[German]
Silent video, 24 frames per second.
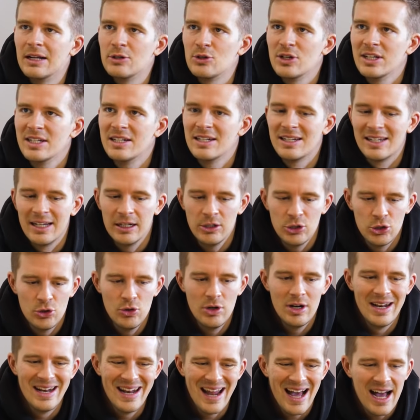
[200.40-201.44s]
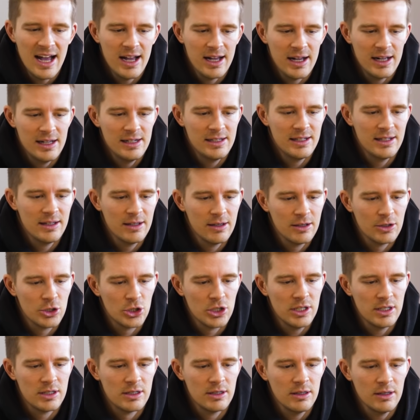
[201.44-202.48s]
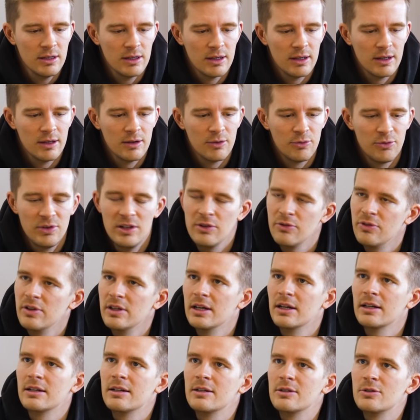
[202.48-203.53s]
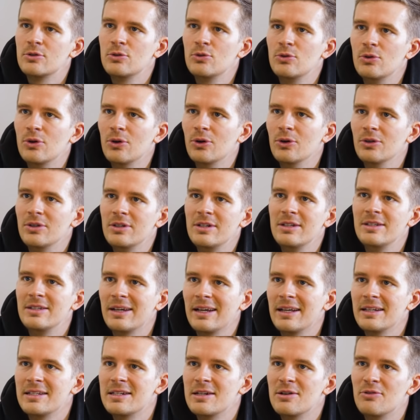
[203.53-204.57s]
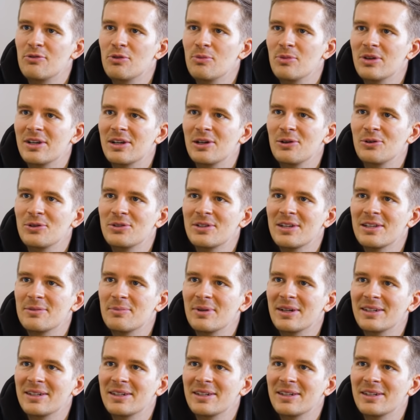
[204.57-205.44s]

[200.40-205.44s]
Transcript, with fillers: Also echt eine ganz schön nachhaltige Geschichte. Äh, vielen, vielen Dank, dass du heute dieses Rätsel für mich gelöst hast,